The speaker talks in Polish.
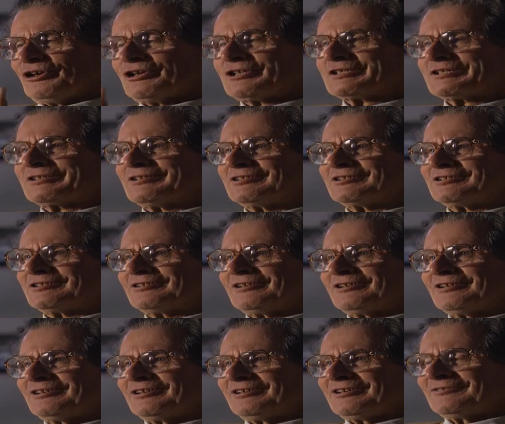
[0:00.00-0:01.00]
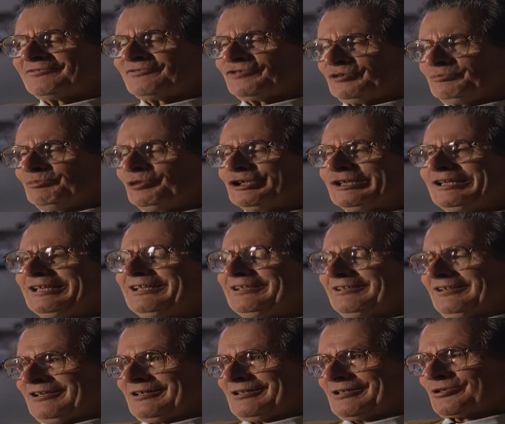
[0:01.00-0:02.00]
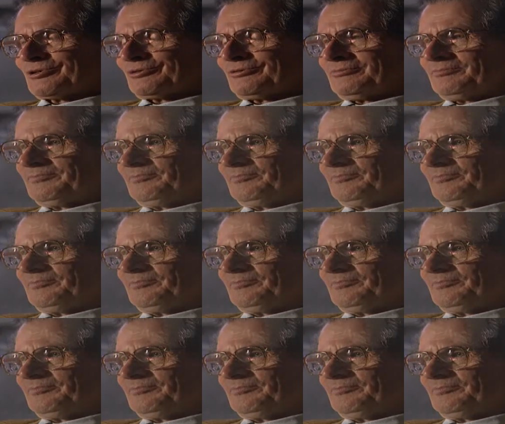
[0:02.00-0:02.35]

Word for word: östlich von Modlin also.